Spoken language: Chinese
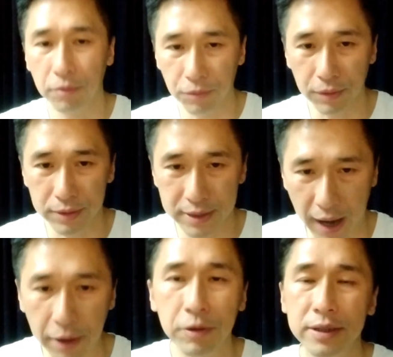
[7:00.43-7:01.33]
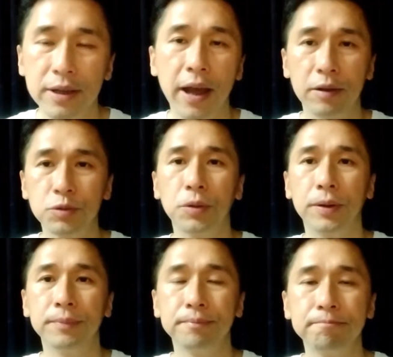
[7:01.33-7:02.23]
哦，我才会这样说，
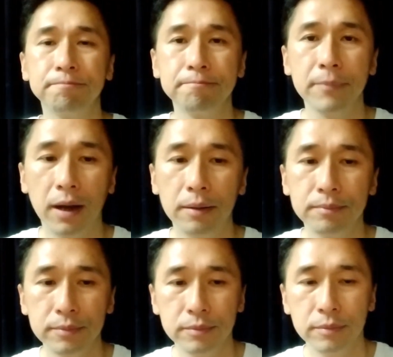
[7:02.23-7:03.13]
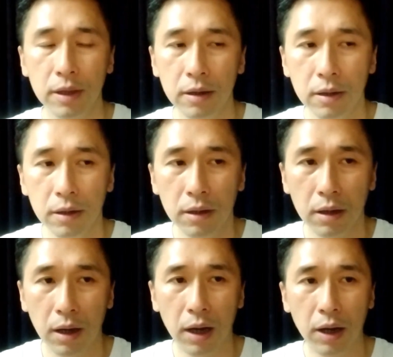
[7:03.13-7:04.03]
啊，
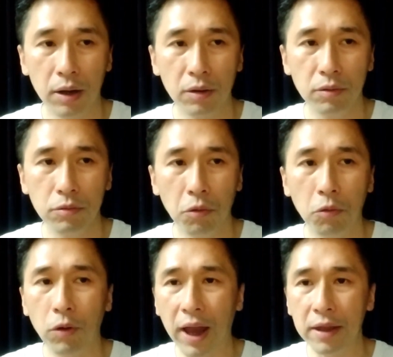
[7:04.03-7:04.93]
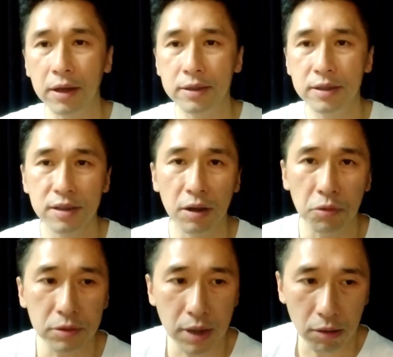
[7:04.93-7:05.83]
呃，涌过来的资金有
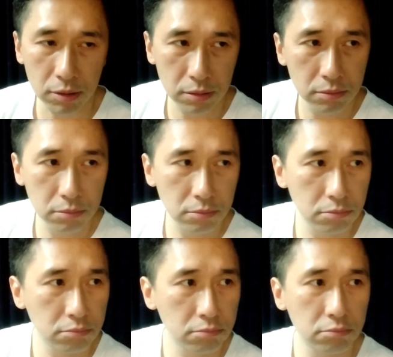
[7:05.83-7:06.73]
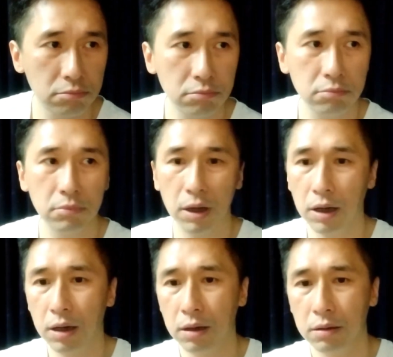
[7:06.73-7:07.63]
多少了？
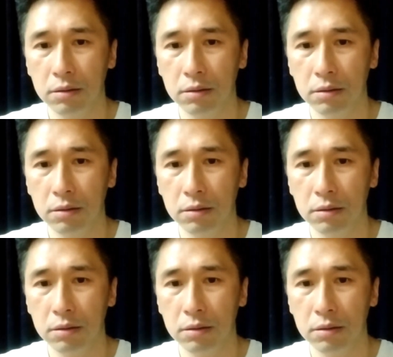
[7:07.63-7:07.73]
呃，